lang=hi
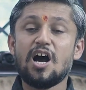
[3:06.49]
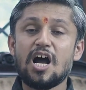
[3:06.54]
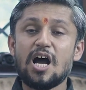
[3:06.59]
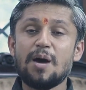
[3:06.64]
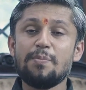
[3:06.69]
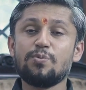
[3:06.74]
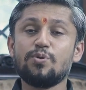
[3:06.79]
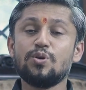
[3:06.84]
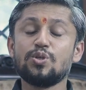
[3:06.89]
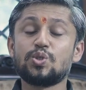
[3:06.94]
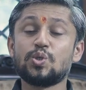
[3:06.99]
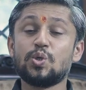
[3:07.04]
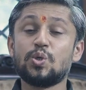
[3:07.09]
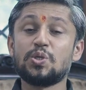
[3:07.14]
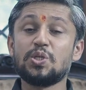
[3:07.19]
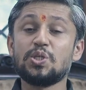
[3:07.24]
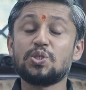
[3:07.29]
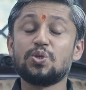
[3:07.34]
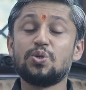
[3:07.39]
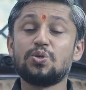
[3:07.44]
आपको
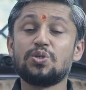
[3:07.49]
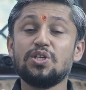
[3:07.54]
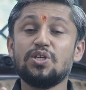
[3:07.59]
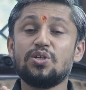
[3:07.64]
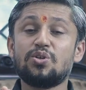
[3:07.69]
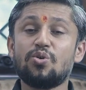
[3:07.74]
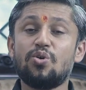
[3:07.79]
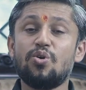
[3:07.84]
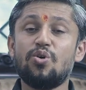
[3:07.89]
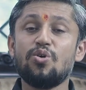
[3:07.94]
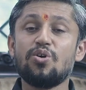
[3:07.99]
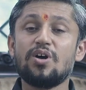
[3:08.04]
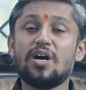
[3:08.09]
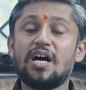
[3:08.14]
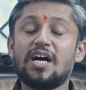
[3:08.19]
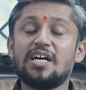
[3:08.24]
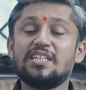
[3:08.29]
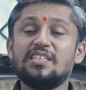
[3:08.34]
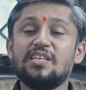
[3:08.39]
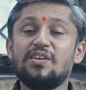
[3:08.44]
छोटे छोटे रोग
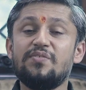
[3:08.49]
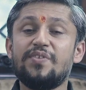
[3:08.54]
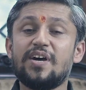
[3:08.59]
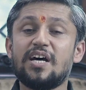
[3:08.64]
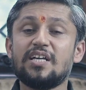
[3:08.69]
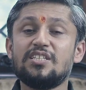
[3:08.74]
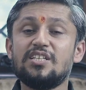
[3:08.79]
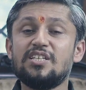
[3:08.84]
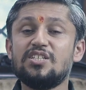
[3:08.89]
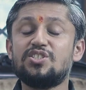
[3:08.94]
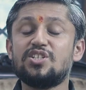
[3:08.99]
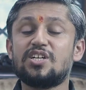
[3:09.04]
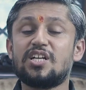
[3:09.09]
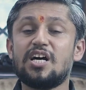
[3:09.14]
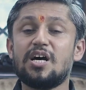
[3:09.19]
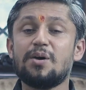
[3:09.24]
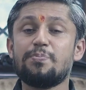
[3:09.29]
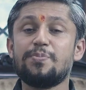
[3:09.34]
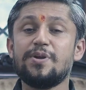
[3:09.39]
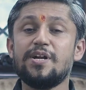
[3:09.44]
आदि व्याधि
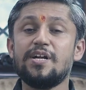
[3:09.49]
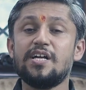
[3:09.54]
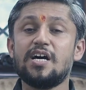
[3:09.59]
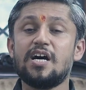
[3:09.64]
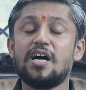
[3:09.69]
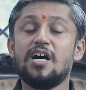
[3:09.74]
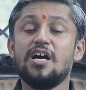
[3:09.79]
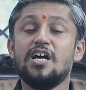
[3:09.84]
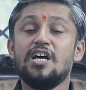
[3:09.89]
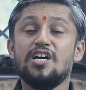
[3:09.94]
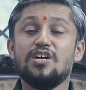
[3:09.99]
जरा पीड़ा